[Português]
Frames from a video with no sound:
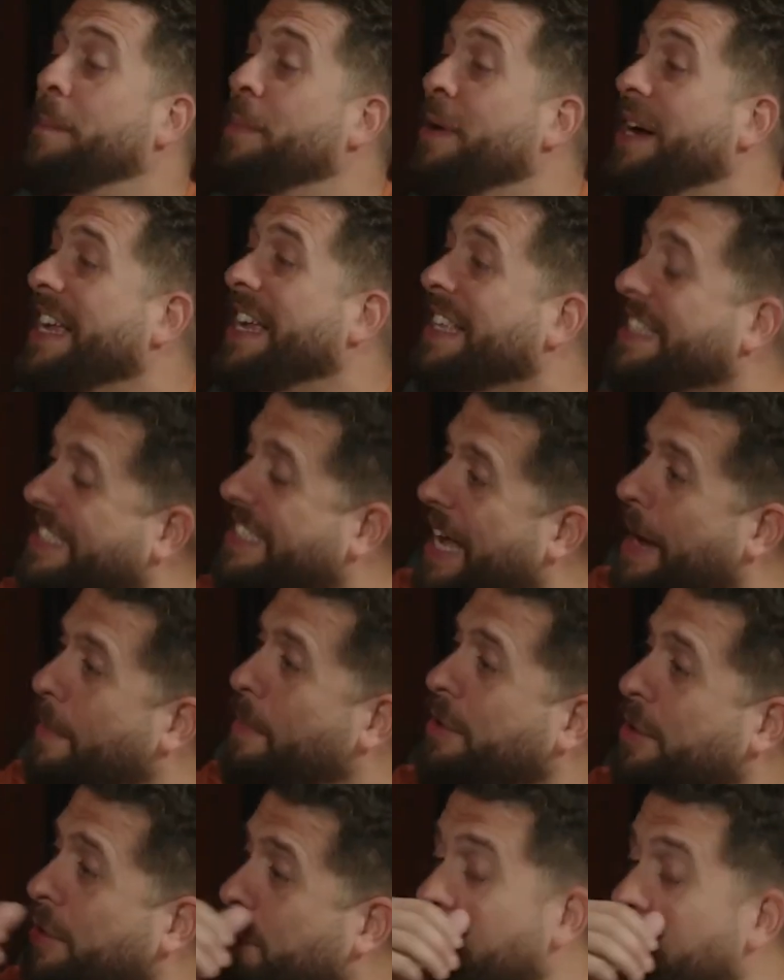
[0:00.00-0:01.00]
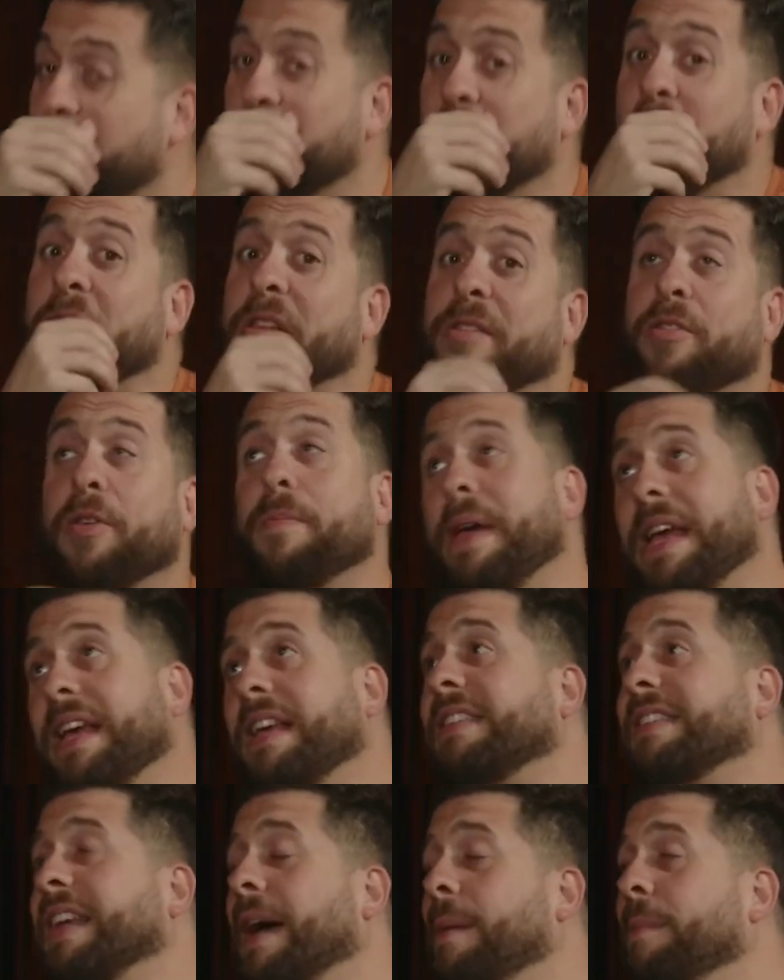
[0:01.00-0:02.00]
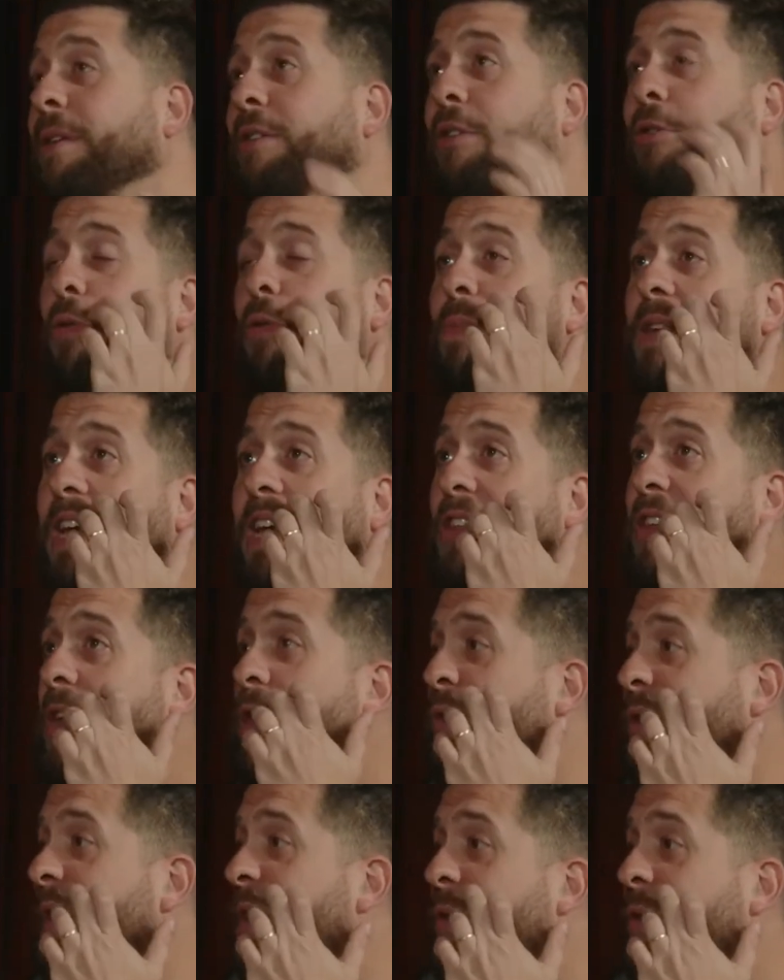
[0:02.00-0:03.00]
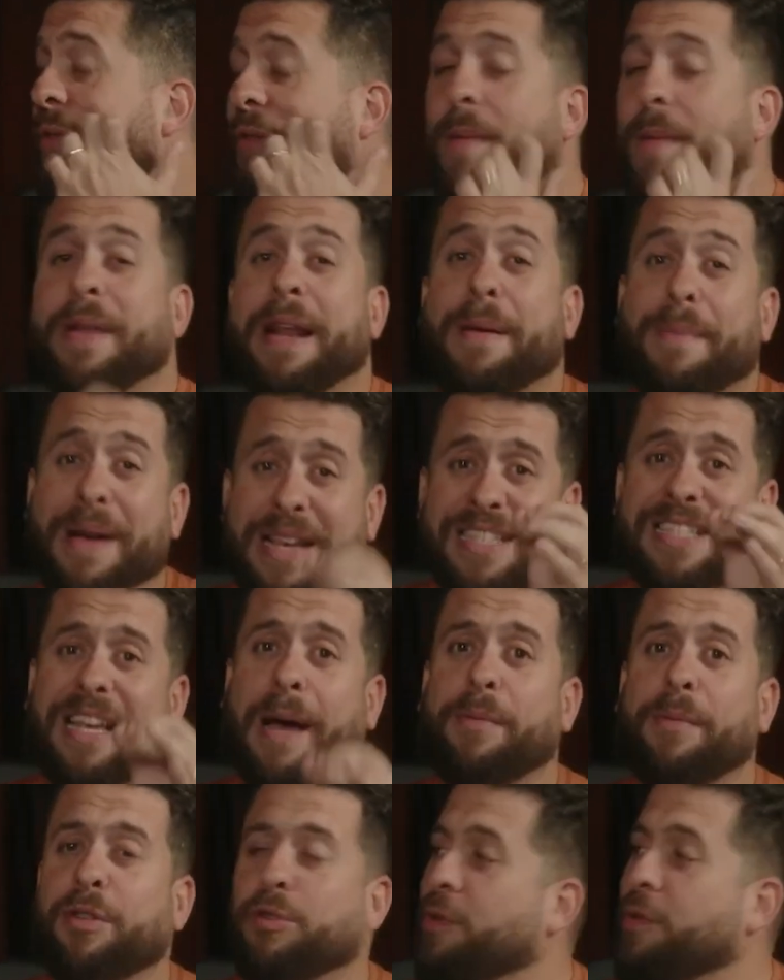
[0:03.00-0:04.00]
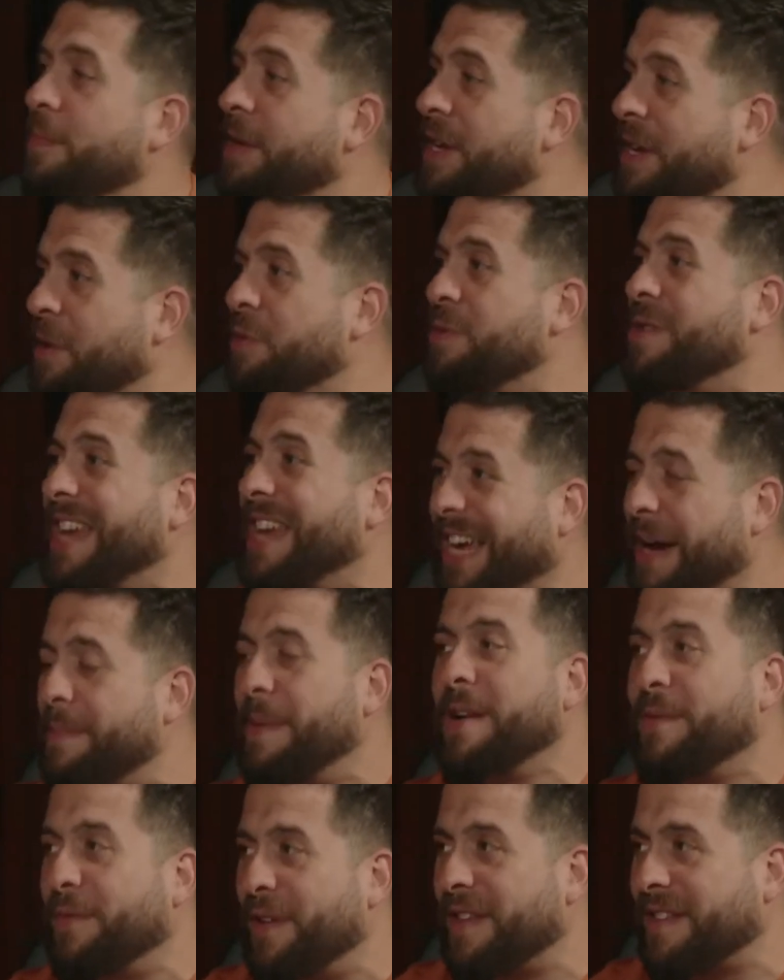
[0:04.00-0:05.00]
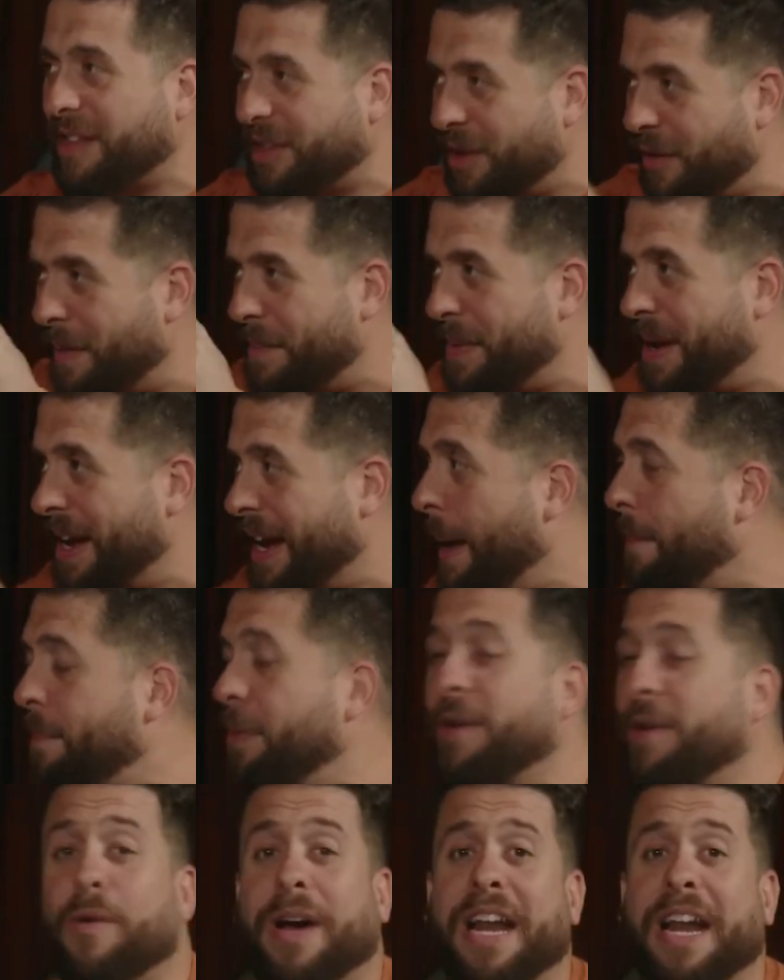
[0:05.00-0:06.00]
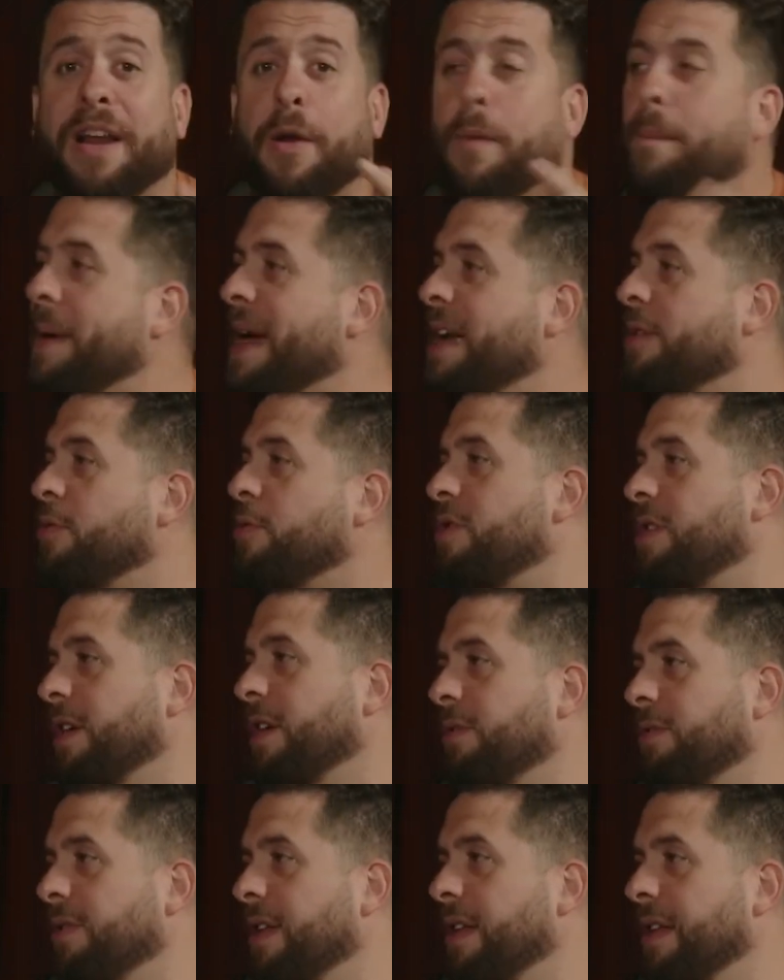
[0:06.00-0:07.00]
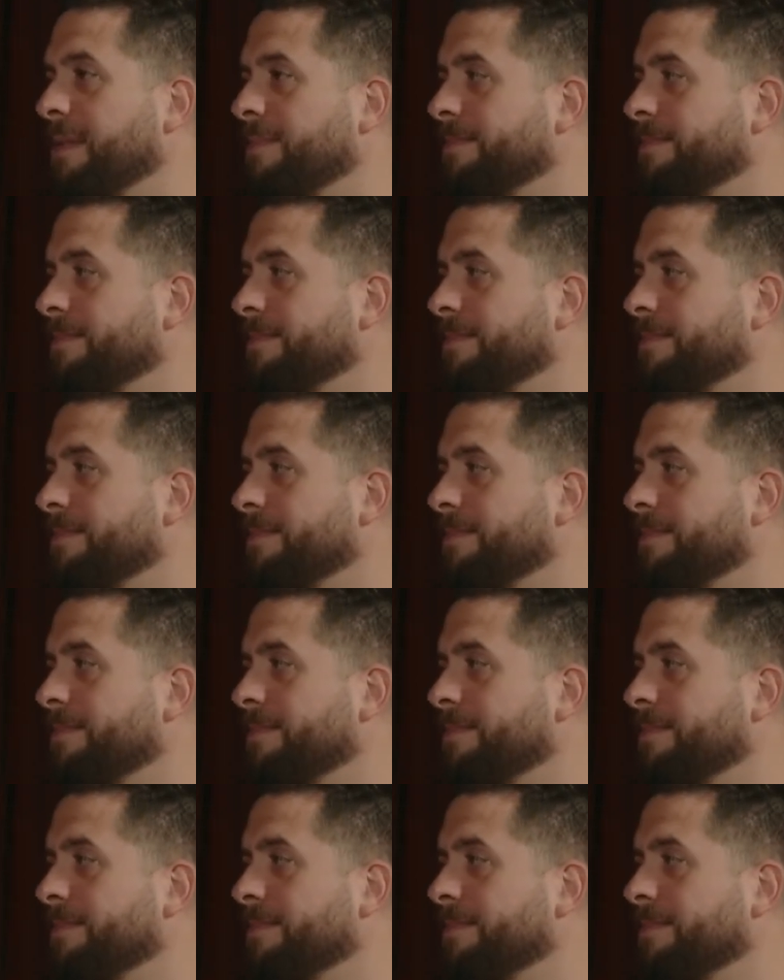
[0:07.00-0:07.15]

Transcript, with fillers: Porque sábado. Se bem que sábado e domingo é dia de ficar com a família, mas sábado e domingo é o dia que a manifestação vai pegar porque o cara não perde o dinheiro. Mas dele.